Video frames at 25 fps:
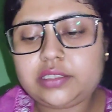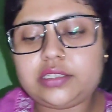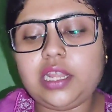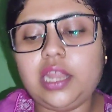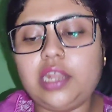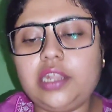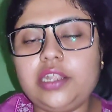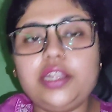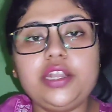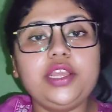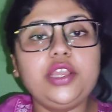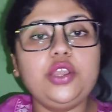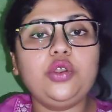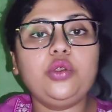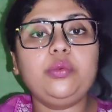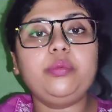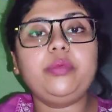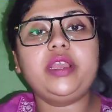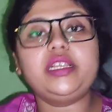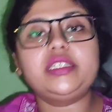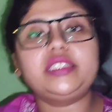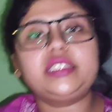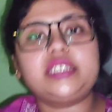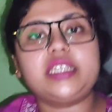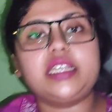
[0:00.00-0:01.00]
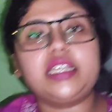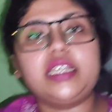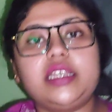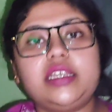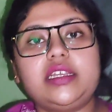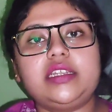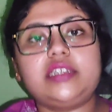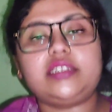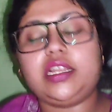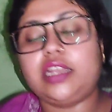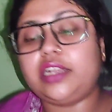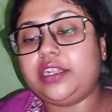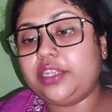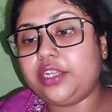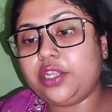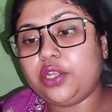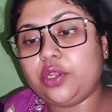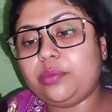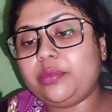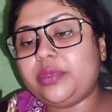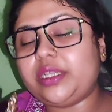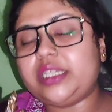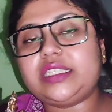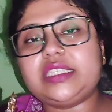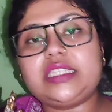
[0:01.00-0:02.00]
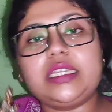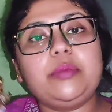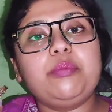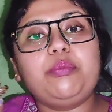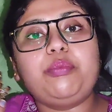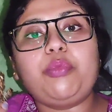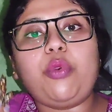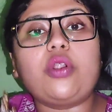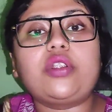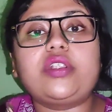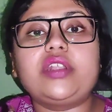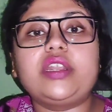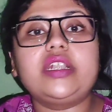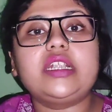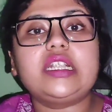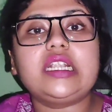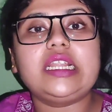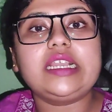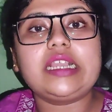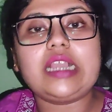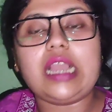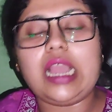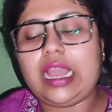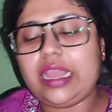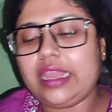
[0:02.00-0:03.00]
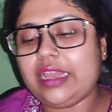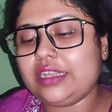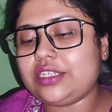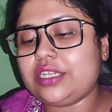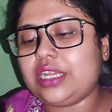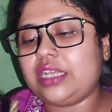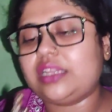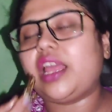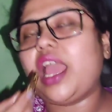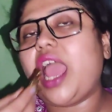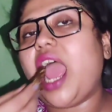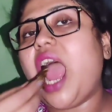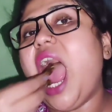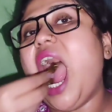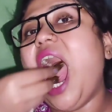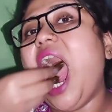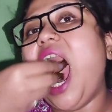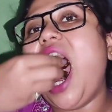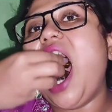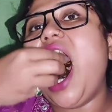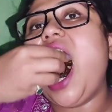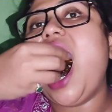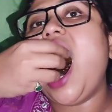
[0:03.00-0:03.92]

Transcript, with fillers: ठंडियों में इसे ठंडियों में इसे इम्पोर्टेंटली खाया जाता है